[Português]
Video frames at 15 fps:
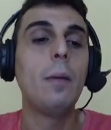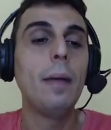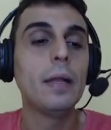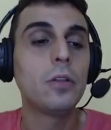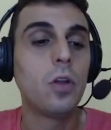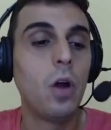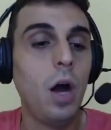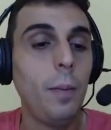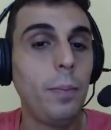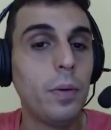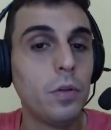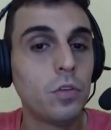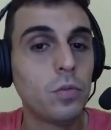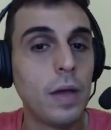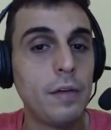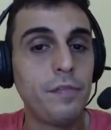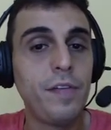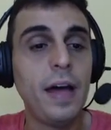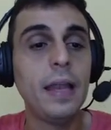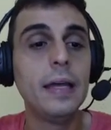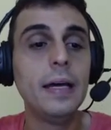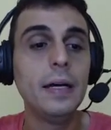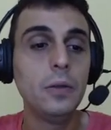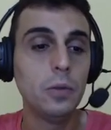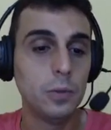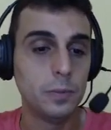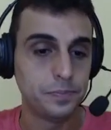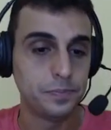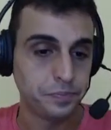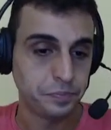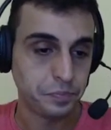Metrópolis, né, falando